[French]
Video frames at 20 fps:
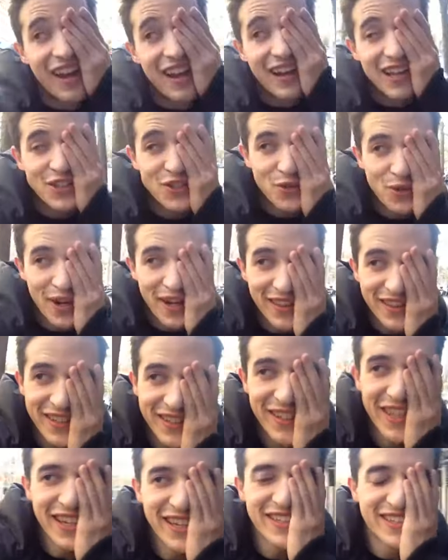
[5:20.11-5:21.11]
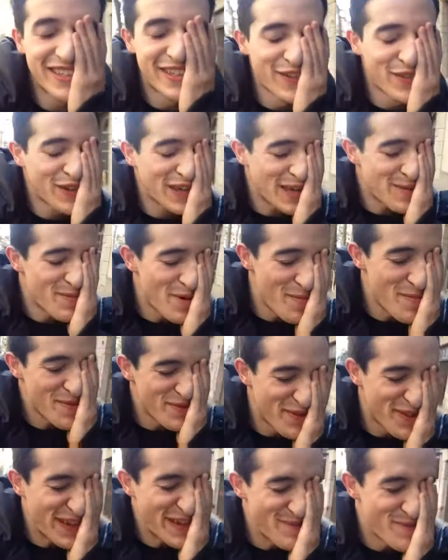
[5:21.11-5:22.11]
La soirée était dingue, c'était vraiment,
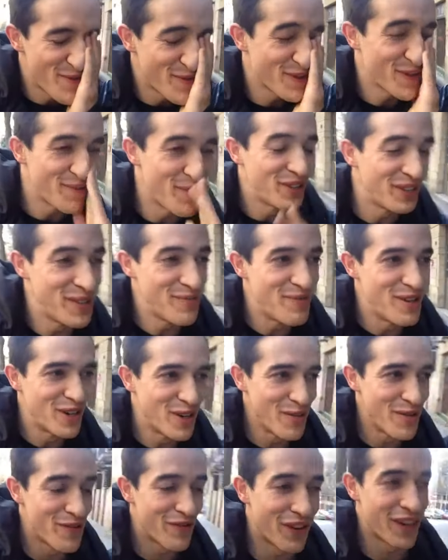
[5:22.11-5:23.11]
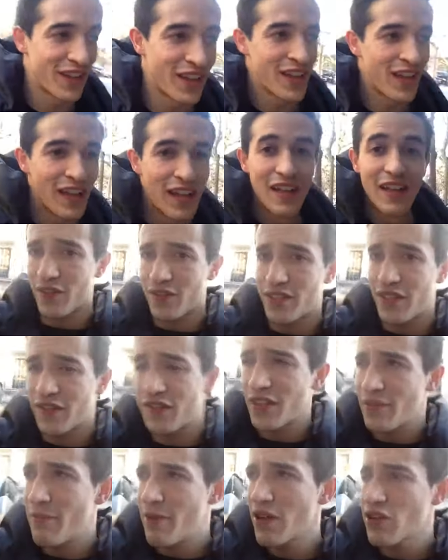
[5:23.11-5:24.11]
mais vraiment, vraiment débile comme il fallait. Ça
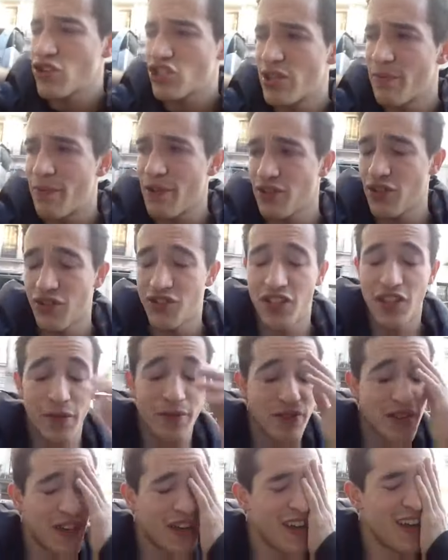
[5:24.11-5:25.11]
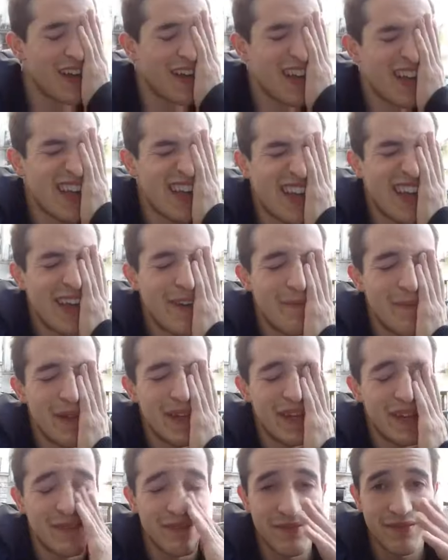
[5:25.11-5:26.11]
faisait un que je n'étais pas sorti comme ça.
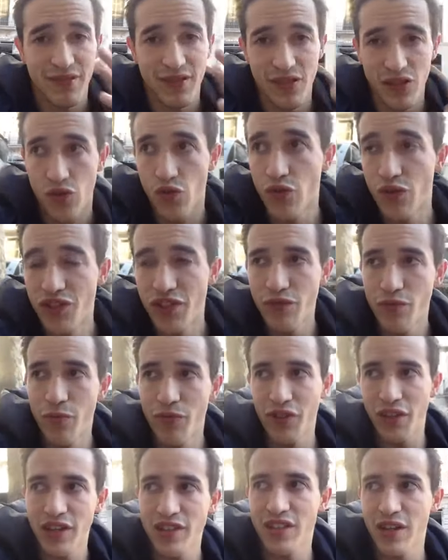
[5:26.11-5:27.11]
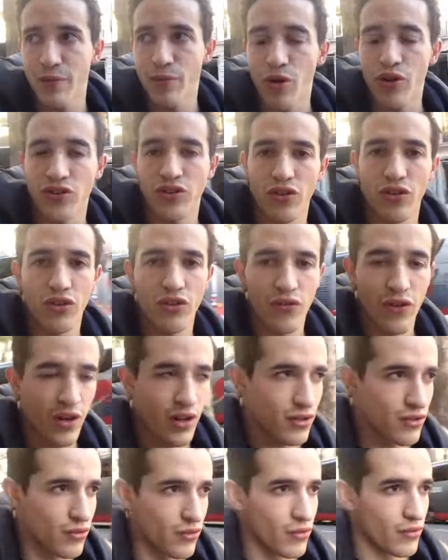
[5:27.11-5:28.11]
Mais je voulais aussi vous montrer que c'est important que,
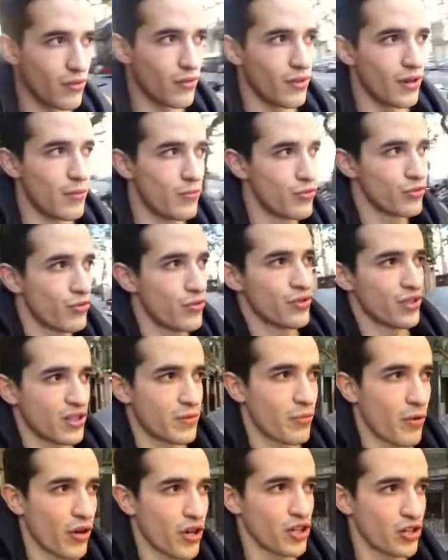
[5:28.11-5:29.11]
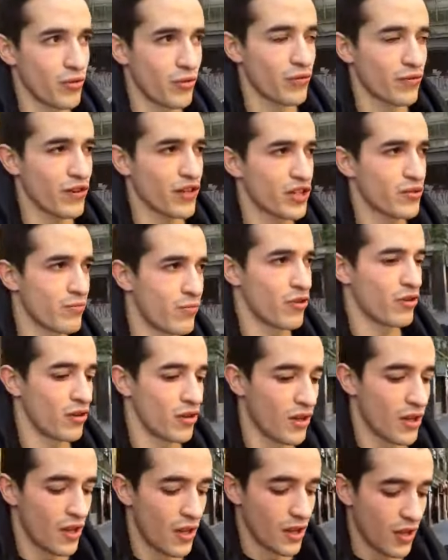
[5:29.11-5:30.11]
voilà, que la muscu c'est un sport qui demande vachement
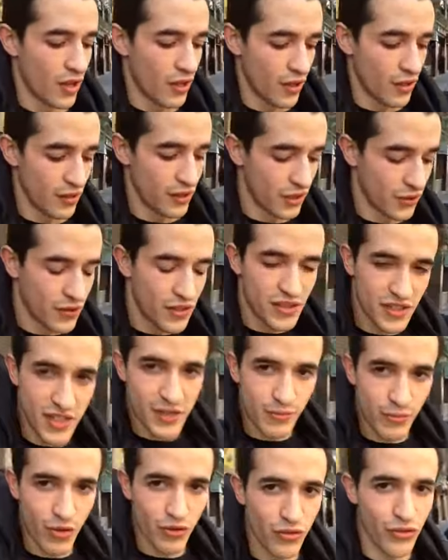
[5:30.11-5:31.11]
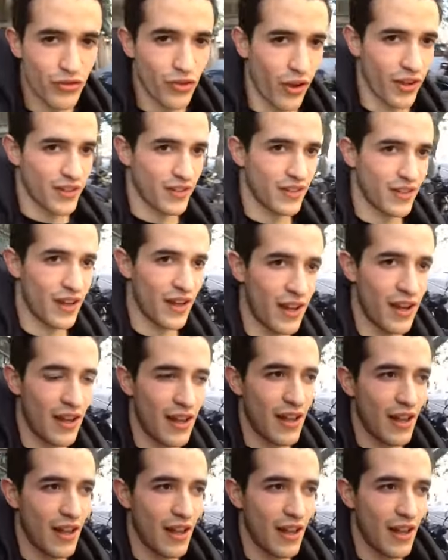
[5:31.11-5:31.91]
d'investissement, de temps, etc.